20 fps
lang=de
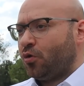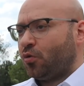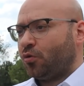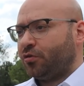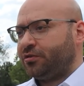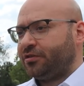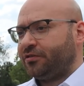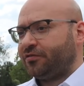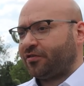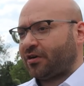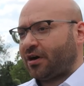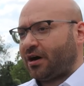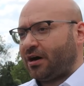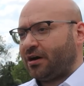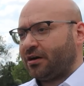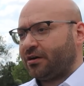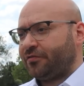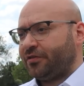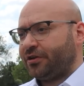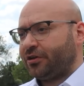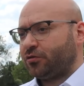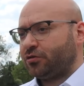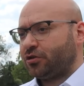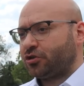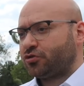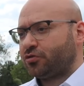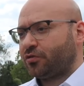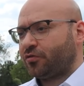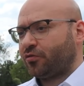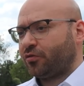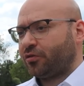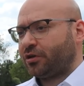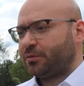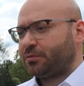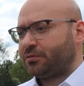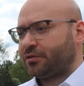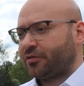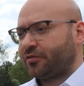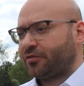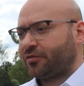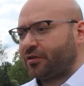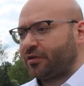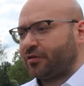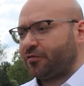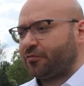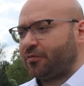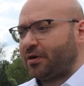und die Frage, welche Unterstützung gibt es äh,